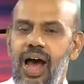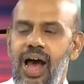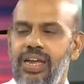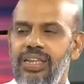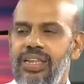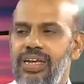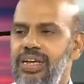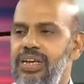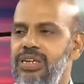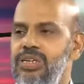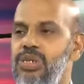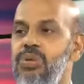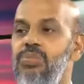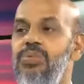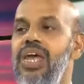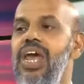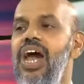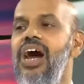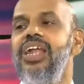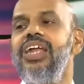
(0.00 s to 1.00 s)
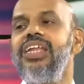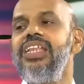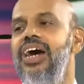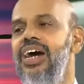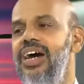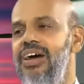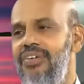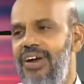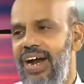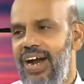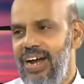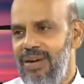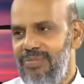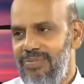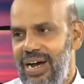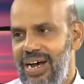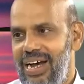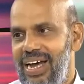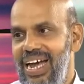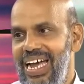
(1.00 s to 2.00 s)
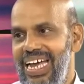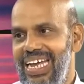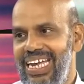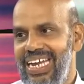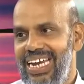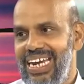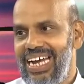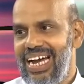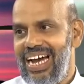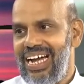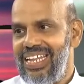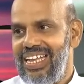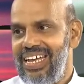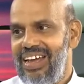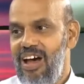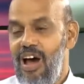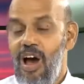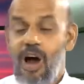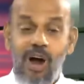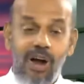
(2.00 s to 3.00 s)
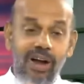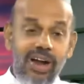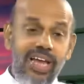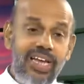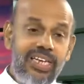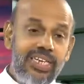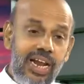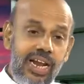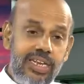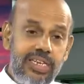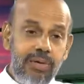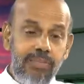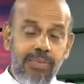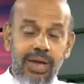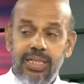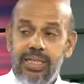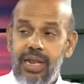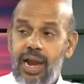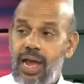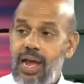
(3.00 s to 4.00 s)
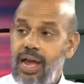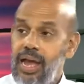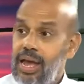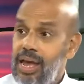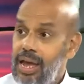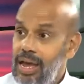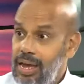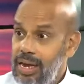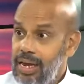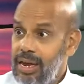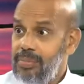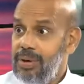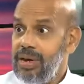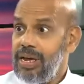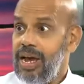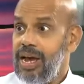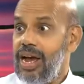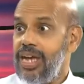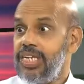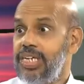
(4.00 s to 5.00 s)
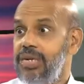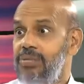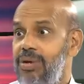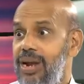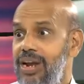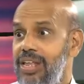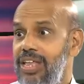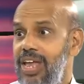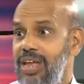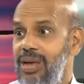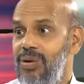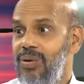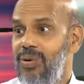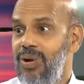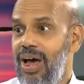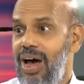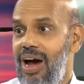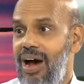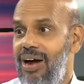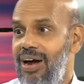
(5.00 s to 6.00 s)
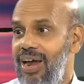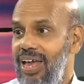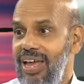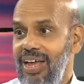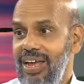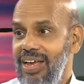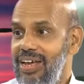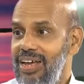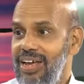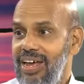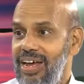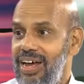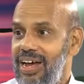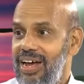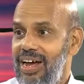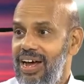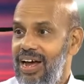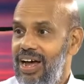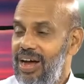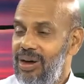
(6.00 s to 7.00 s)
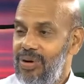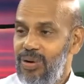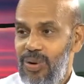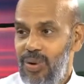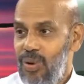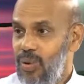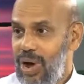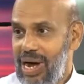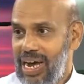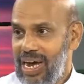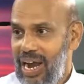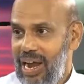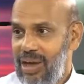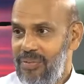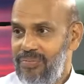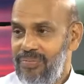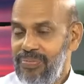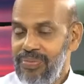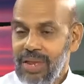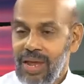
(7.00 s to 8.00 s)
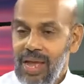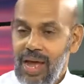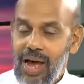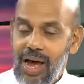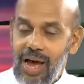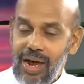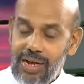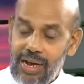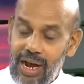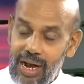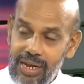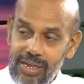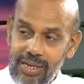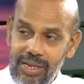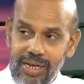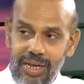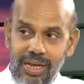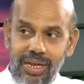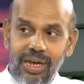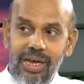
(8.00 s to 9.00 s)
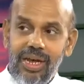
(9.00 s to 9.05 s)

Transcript: அது சுமையானதாக வழக்கமாக இருக்காது ஆணை சில சமயத்தில் நமக்கு கஷ்டமானதை கூட ஆணை உருவாக்கலாம் ஆனால் இது